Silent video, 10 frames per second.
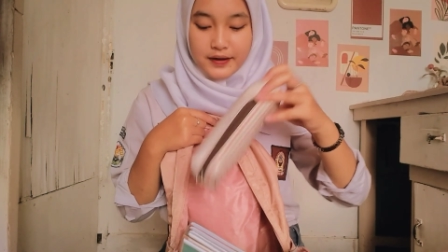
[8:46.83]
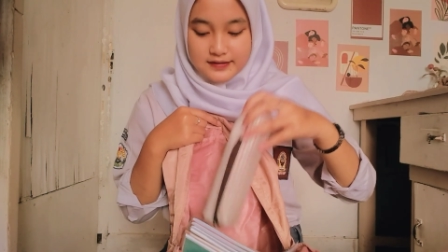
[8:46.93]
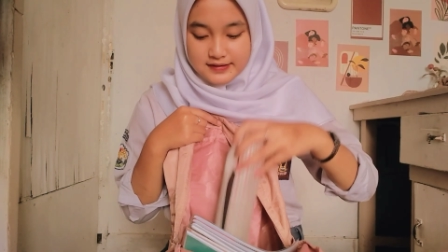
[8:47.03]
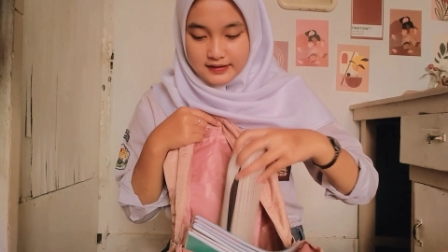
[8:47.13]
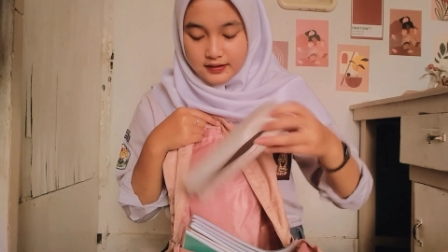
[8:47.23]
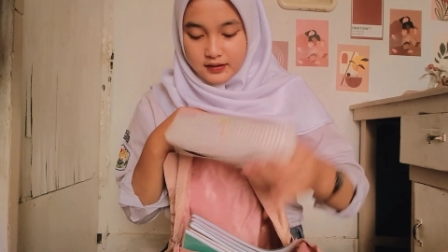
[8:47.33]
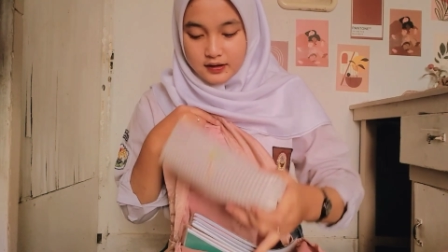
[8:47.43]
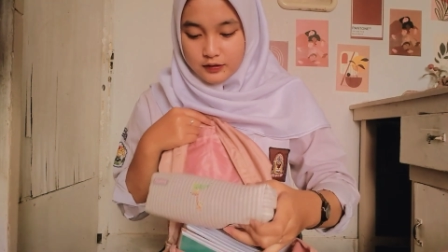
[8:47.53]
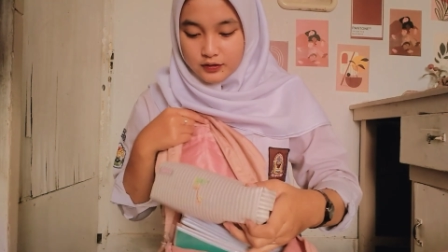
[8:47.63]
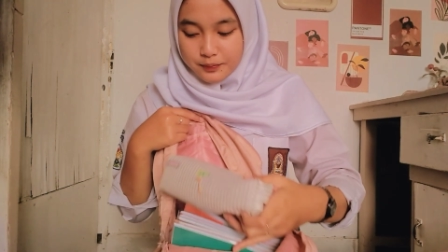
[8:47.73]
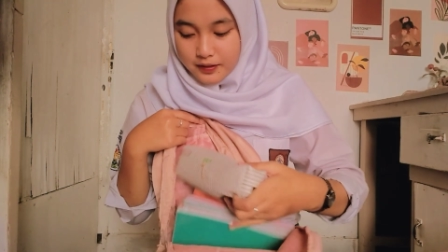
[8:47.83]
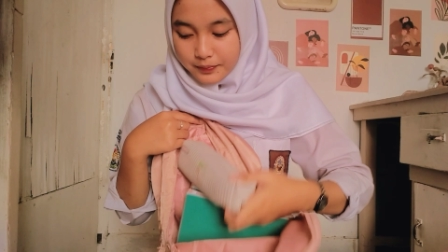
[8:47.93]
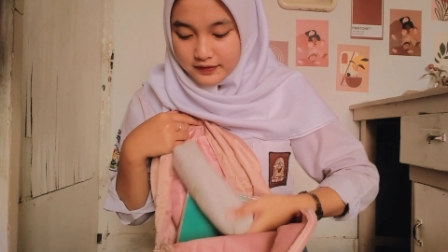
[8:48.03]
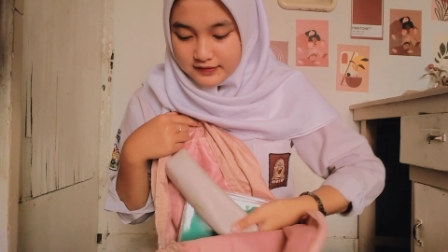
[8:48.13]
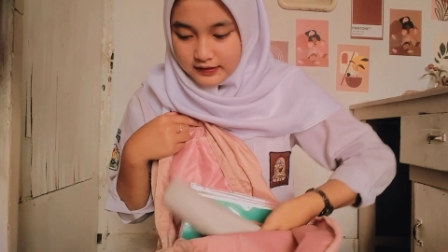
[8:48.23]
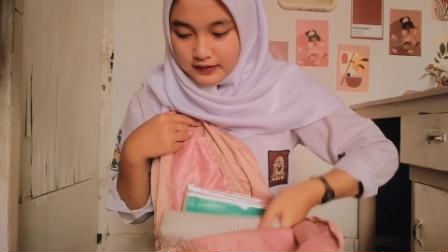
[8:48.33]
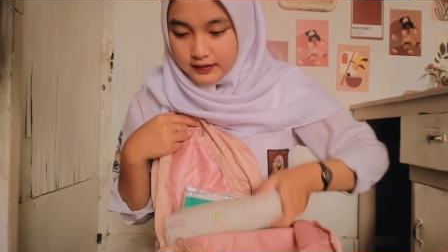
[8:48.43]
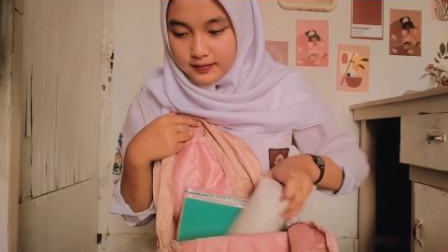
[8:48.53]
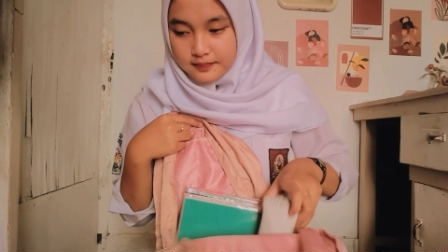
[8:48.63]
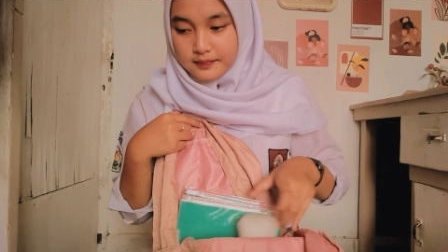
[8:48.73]
pensil atau tempat
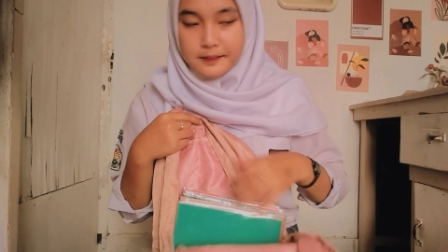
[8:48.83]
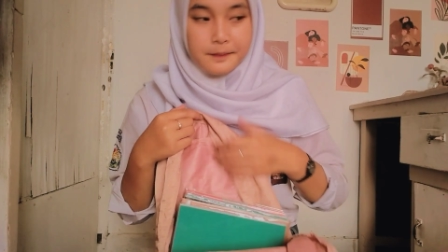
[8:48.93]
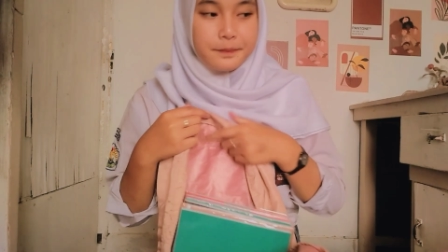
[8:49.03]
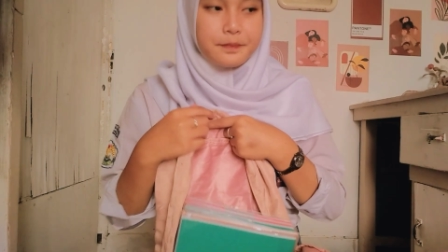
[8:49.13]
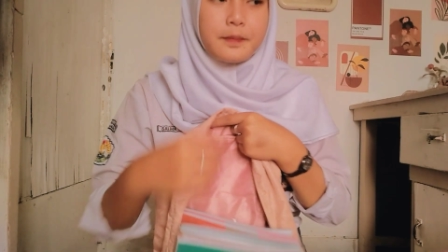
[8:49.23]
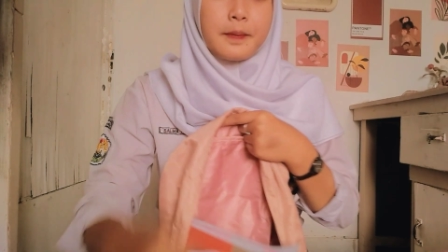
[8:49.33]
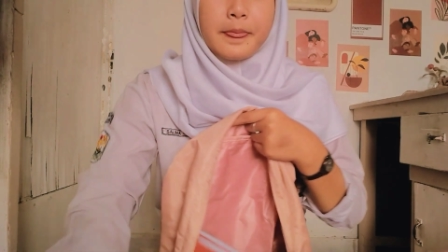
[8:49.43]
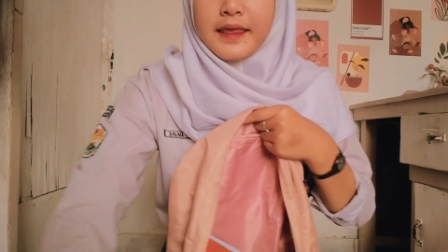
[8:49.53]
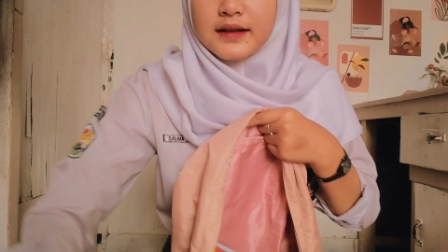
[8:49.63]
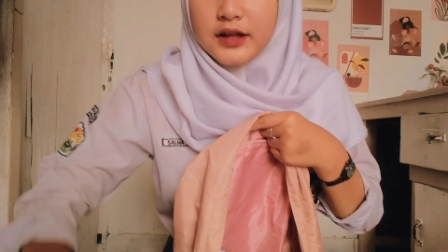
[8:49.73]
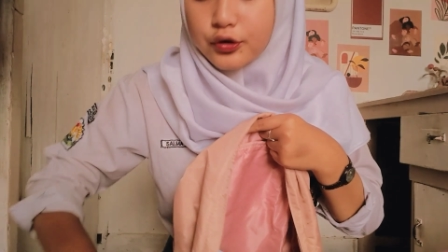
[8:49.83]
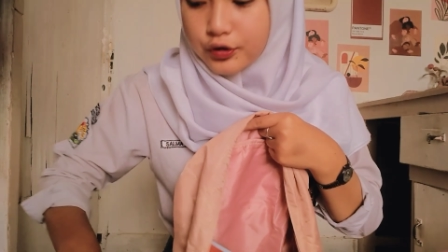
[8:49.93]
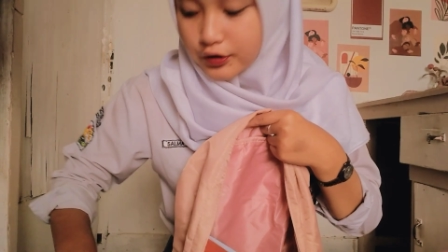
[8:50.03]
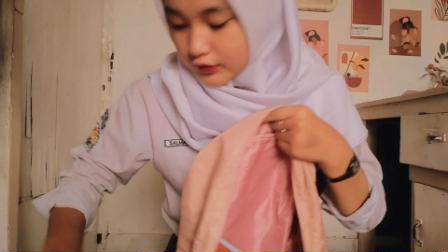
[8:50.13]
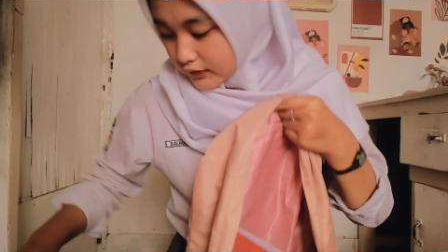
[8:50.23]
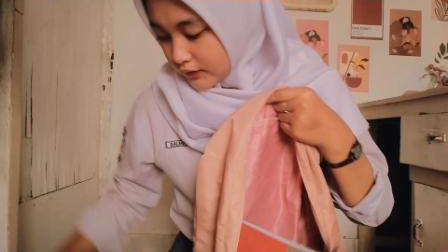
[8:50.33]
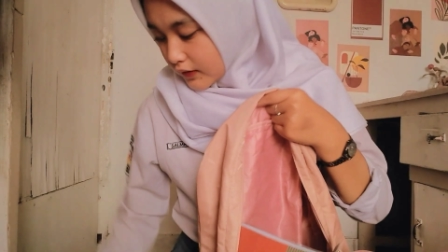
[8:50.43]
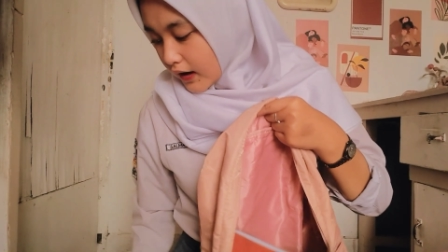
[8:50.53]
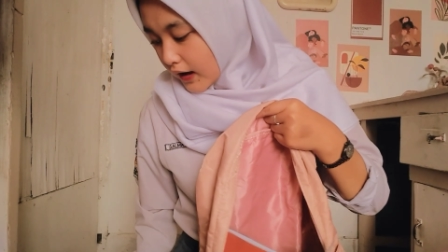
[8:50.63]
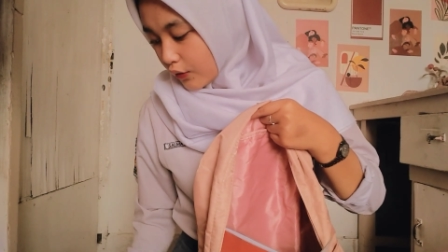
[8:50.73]
pensil terus
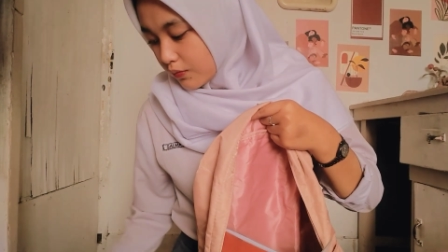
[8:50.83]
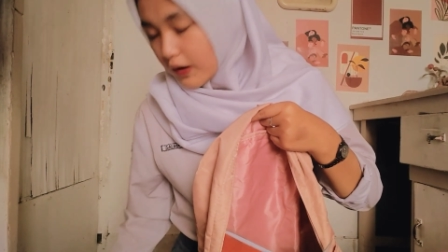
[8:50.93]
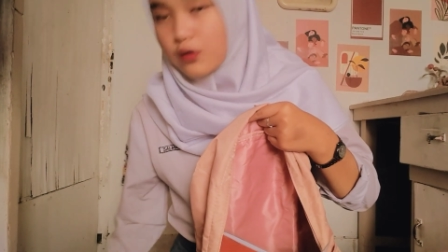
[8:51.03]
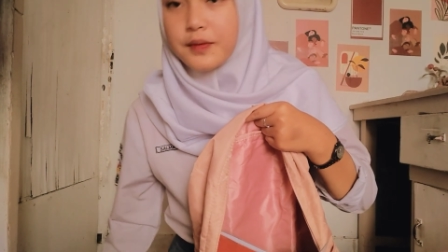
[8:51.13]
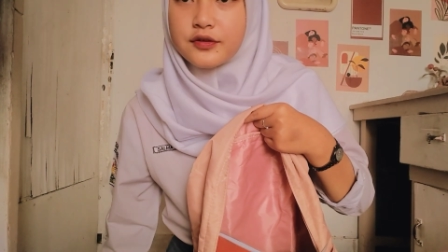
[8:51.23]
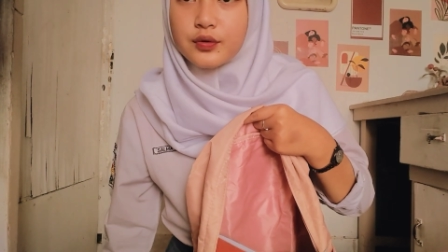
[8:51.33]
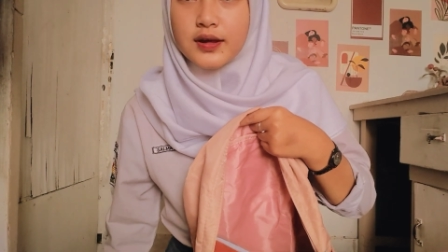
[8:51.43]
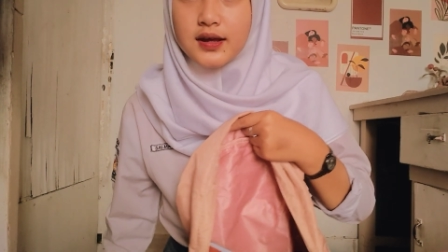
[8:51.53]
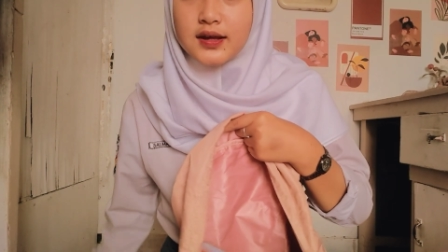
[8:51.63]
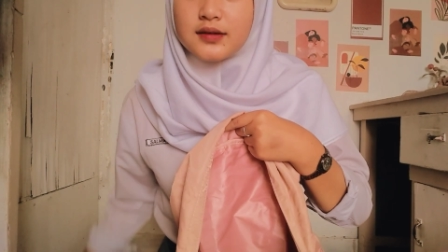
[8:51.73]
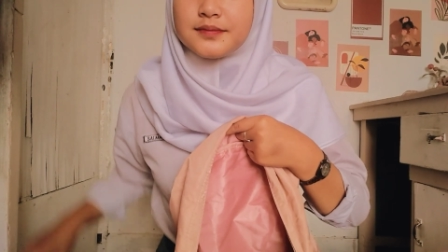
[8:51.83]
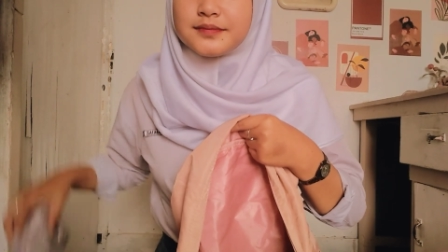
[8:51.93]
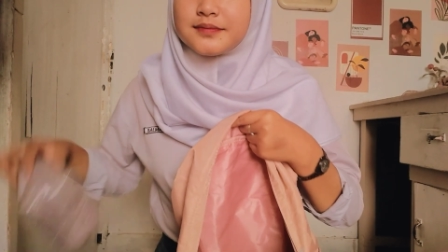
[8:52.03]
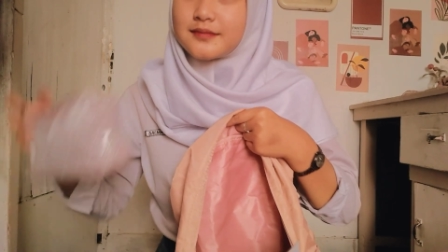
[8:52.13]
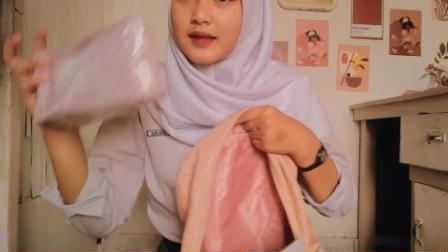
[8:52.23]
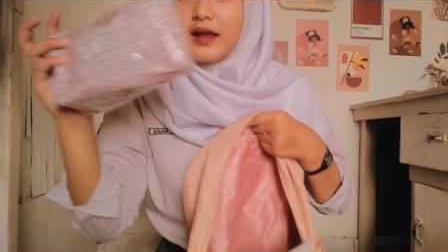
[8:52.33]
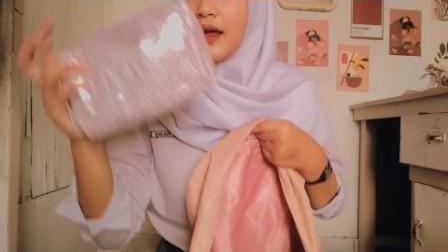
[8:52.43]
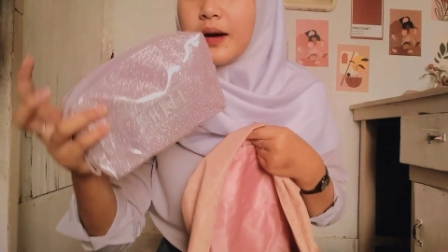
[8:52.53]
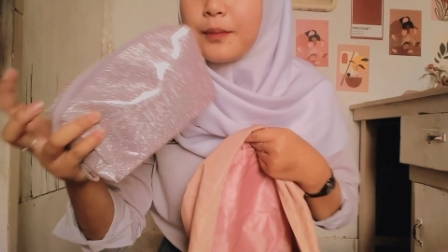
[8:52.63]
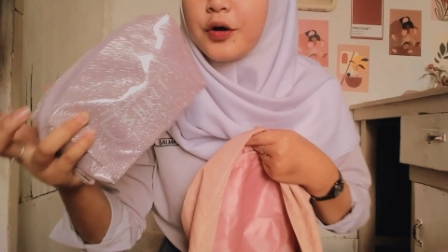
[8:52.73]
aku mau masukin
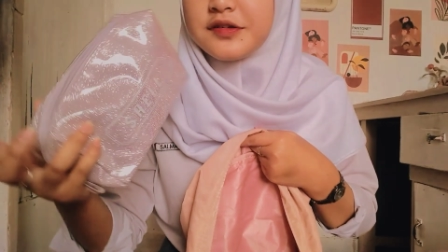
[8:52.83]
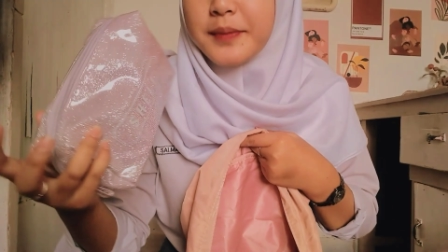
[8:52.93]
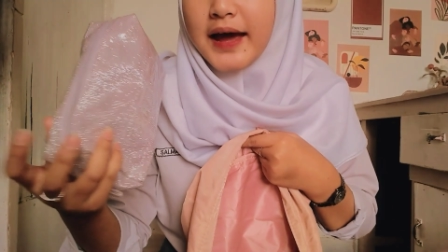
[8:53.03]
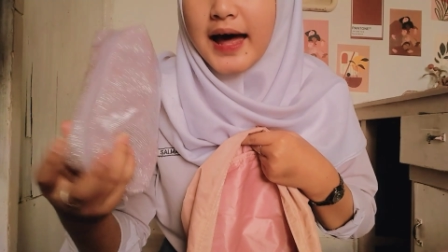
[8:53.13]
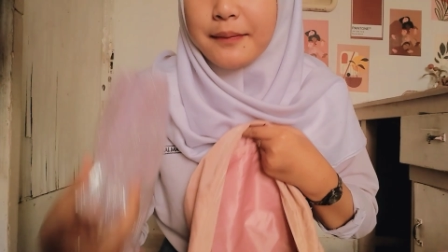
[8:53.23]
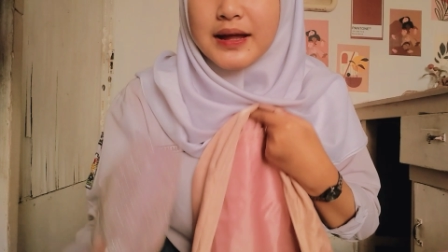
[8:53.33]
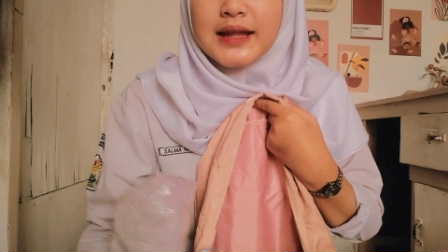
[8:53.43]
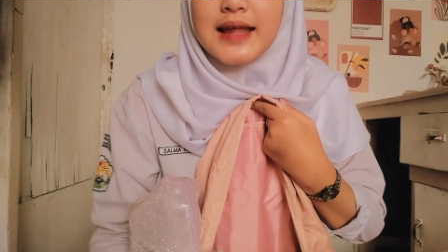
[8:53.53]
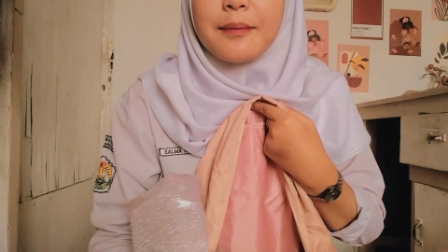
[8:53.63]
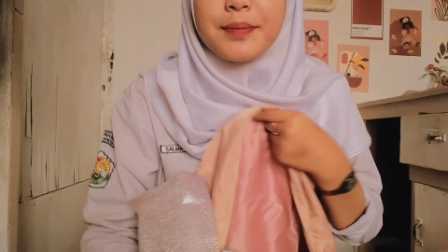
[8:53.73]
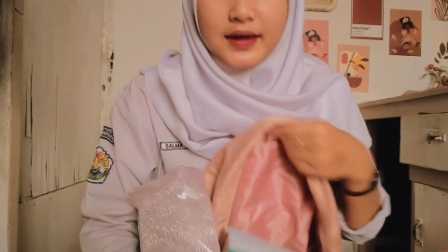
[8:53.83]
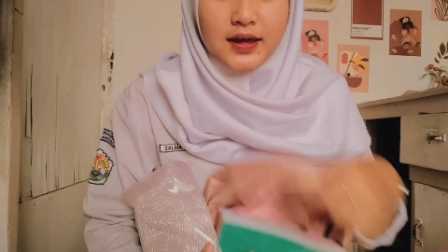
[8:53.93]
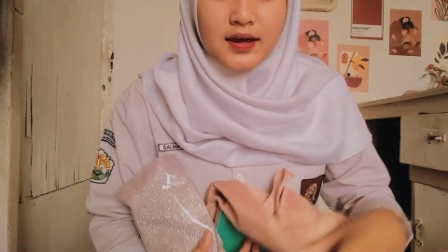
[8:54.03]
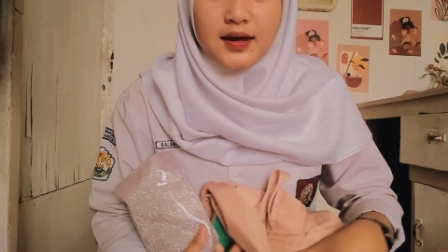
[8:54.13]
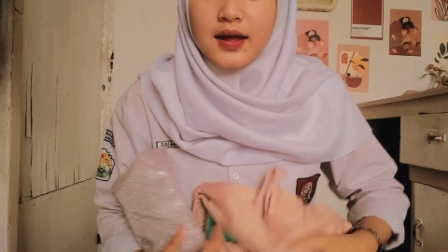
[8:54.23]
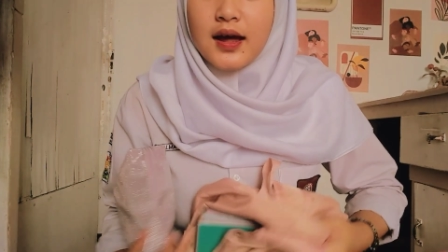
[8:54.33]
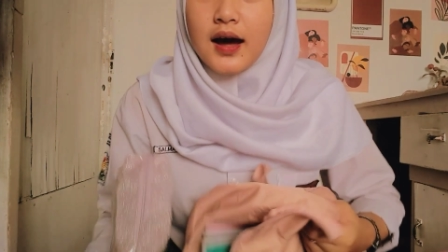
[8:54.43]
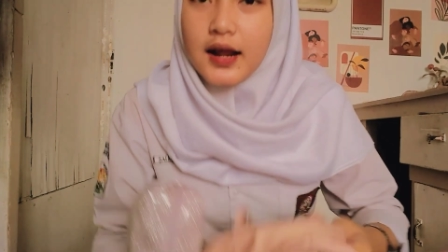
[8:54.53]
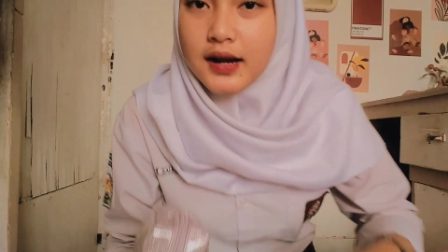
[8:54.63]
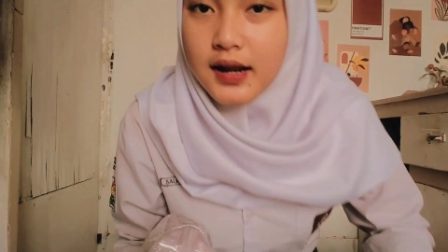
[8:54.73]
pouch makeup tapi
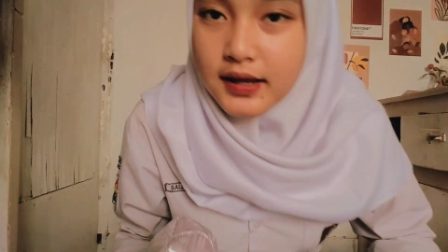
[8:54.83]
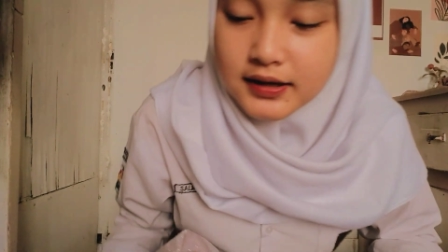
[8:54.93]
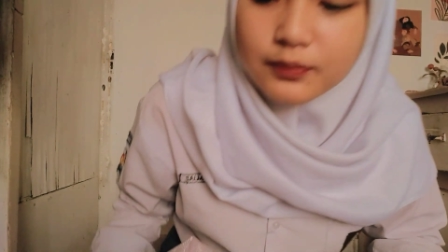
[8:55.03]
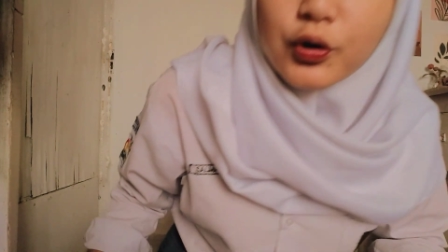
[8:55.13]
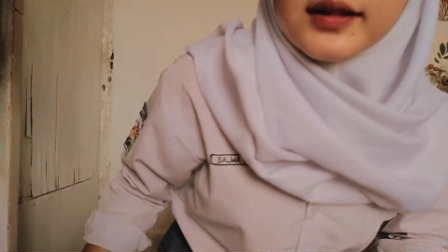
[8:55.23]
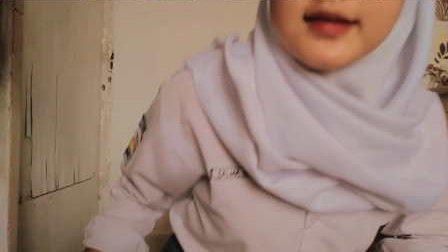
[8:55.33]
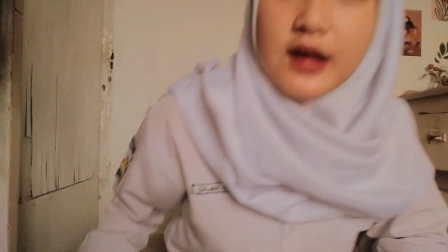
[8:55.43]
karena ini buat ke